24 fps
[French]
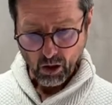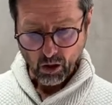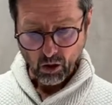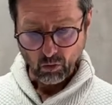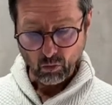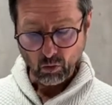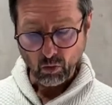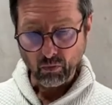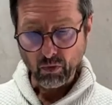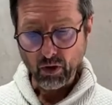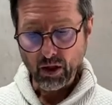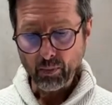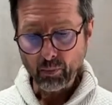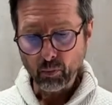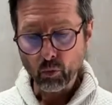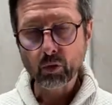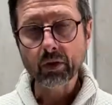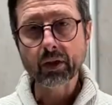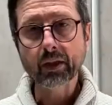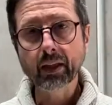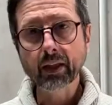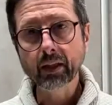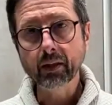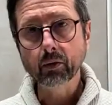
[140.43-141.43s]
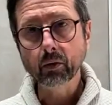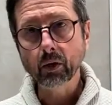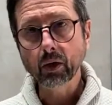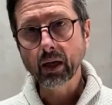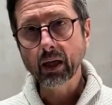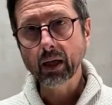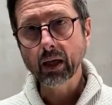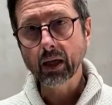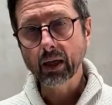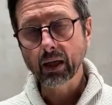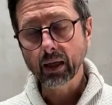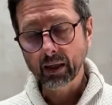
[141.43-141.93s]
Donc voilà pour ce qui est de
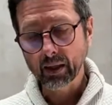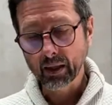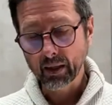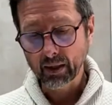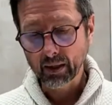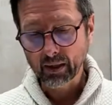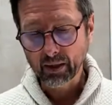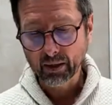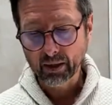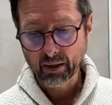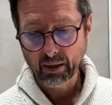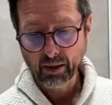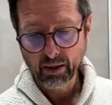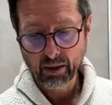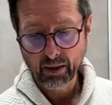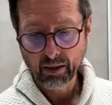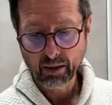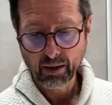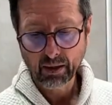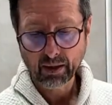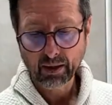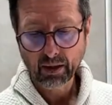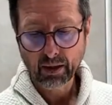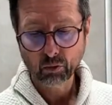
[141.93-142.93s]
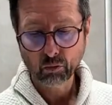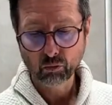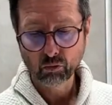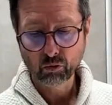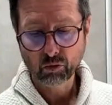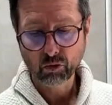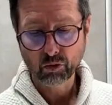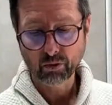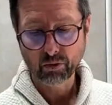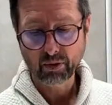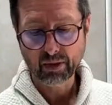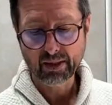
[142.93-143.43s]
la
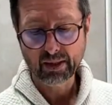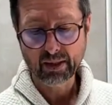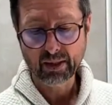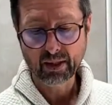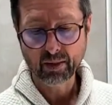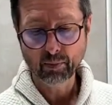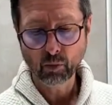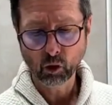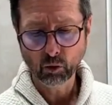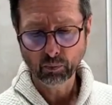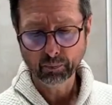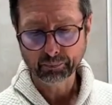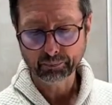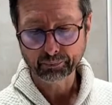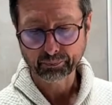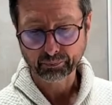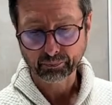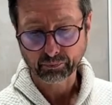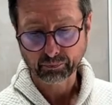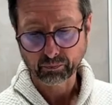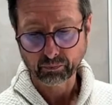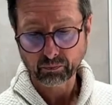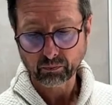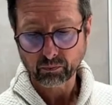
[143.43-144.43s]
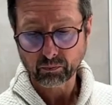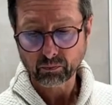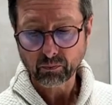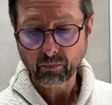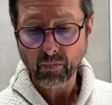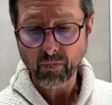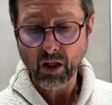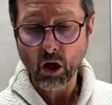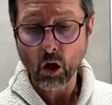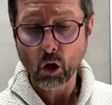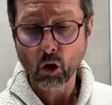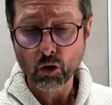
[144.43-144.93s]
cartouche euh, sédiment.
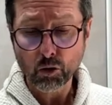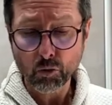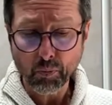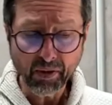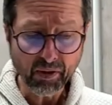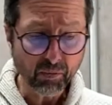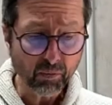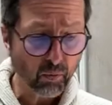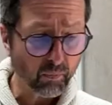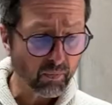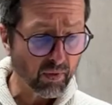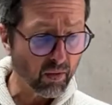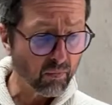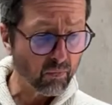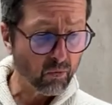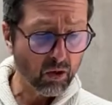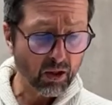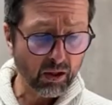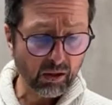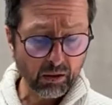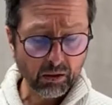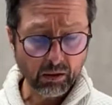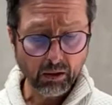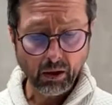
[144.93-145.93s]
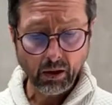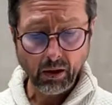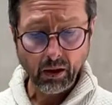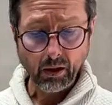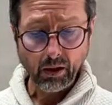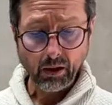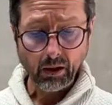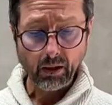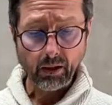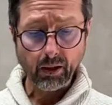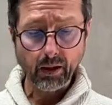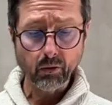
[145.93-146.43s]
Ensuite, on va voir
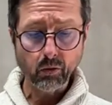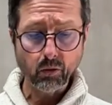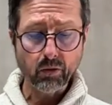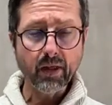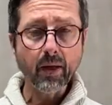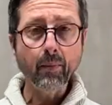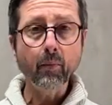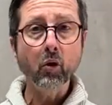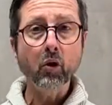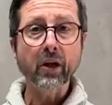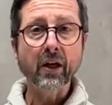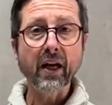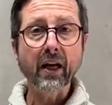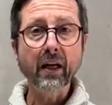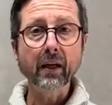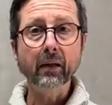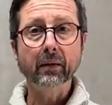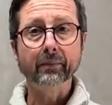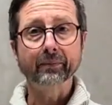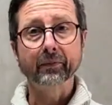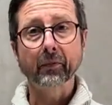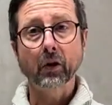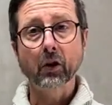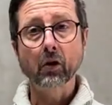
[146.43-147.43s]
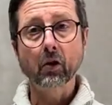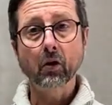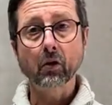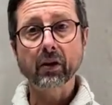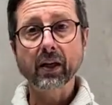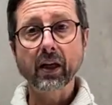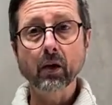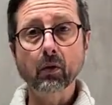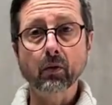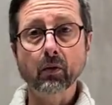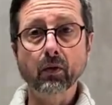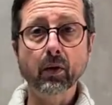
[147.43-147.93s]
un deuxième bocal dans
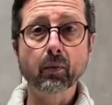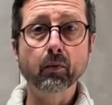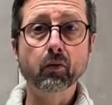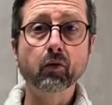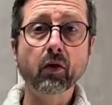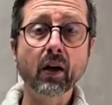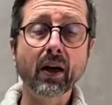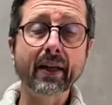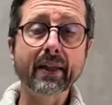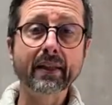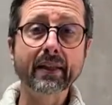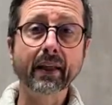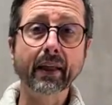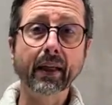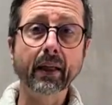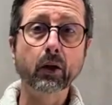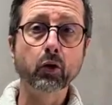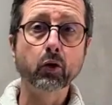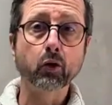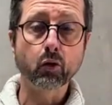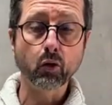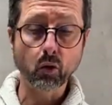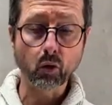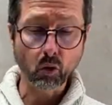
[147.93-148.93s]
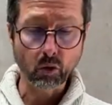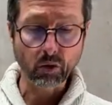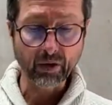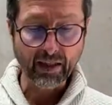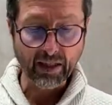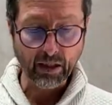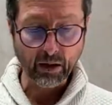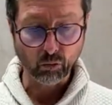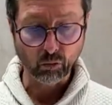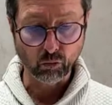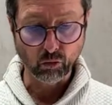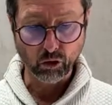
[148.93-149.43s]
lequel on va pouvoir insérer une seconde
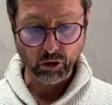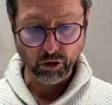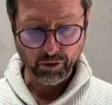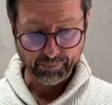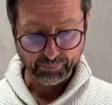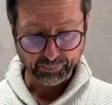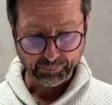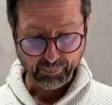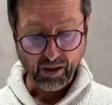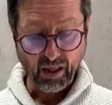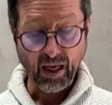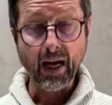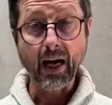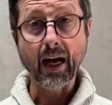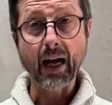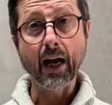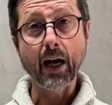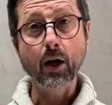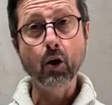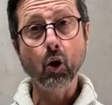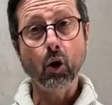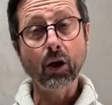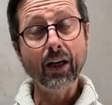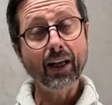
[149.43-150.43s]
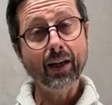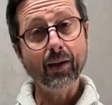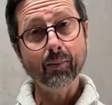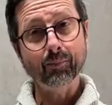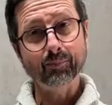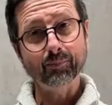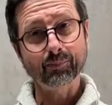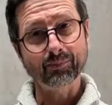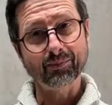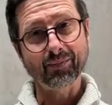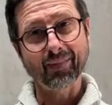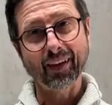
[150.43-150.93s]
cartouche. Alors là,
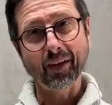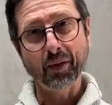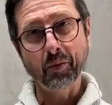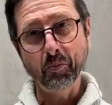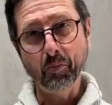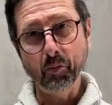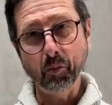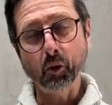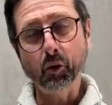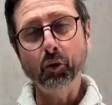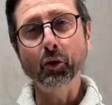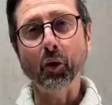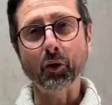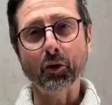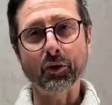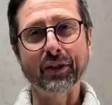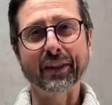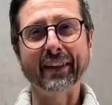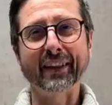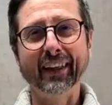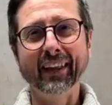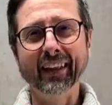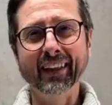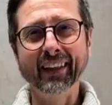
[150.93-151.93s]
prudence.